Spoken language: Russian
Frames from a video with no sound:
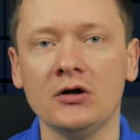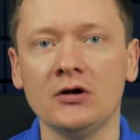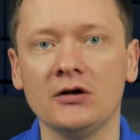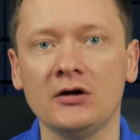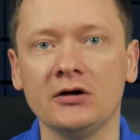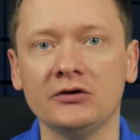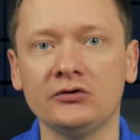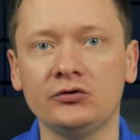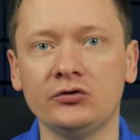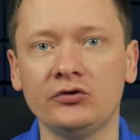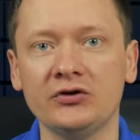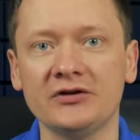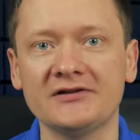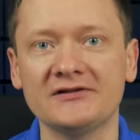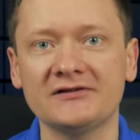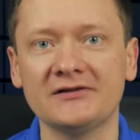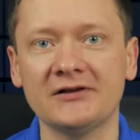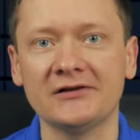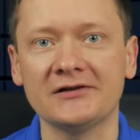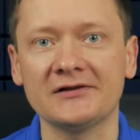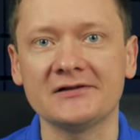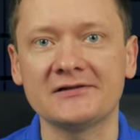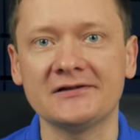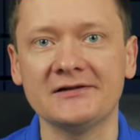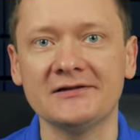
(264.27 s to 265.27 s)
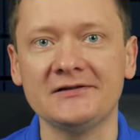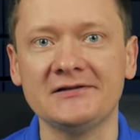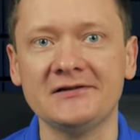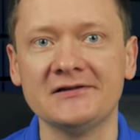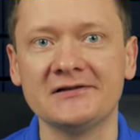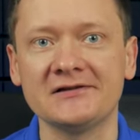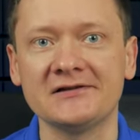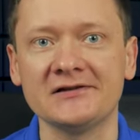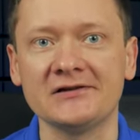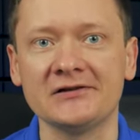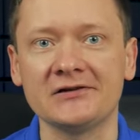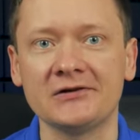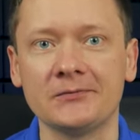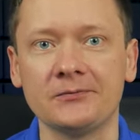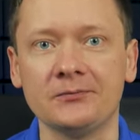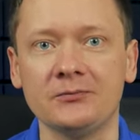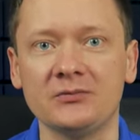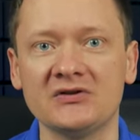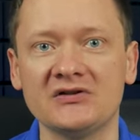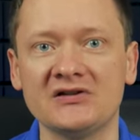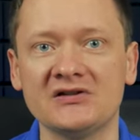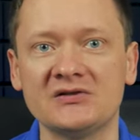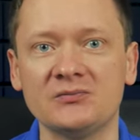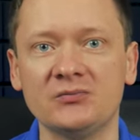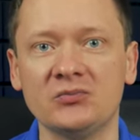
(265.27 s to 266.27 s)
которая осталась на дисках,
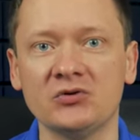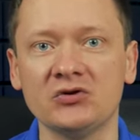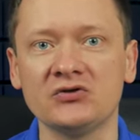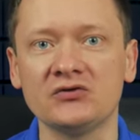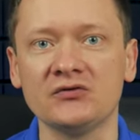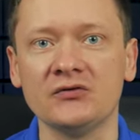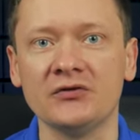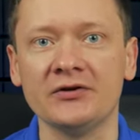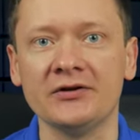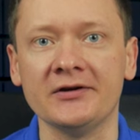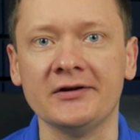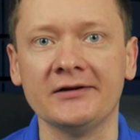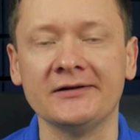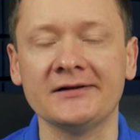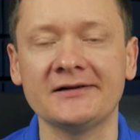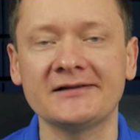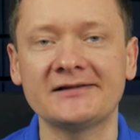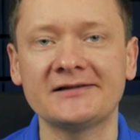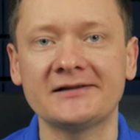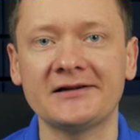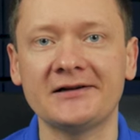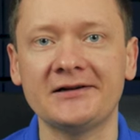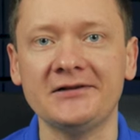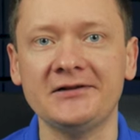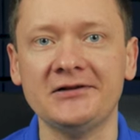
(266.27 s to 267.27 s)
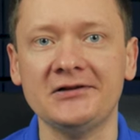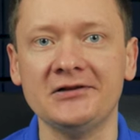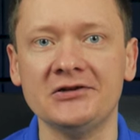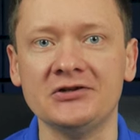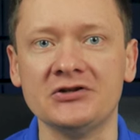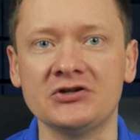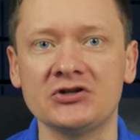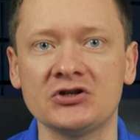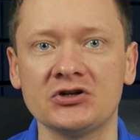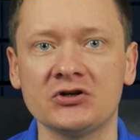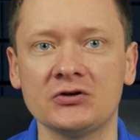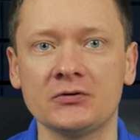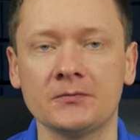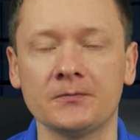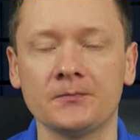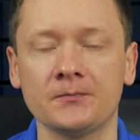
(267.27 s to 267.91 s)
без использования нас хранилища.